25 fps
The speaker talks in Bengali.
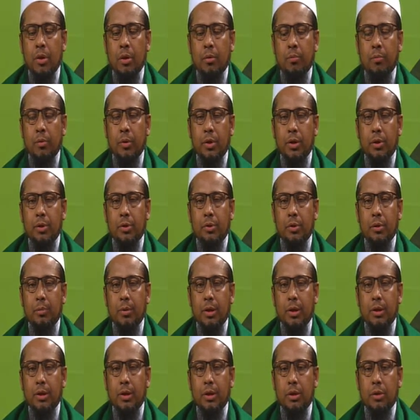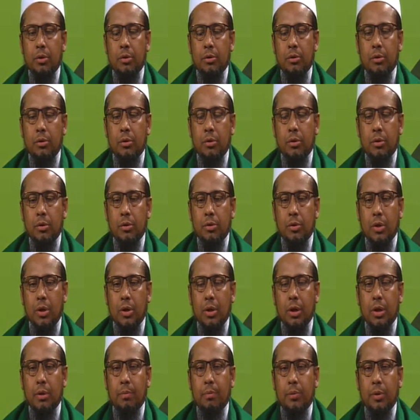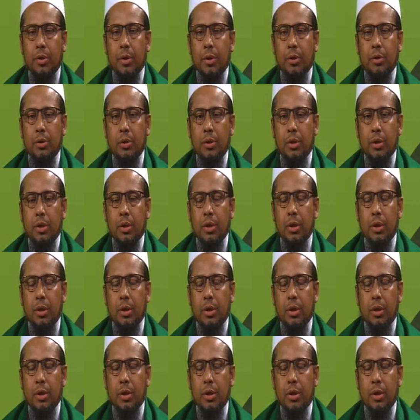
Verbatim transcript: পরিচিত ব্যক্তিত্ব সকলের প্রিয়জন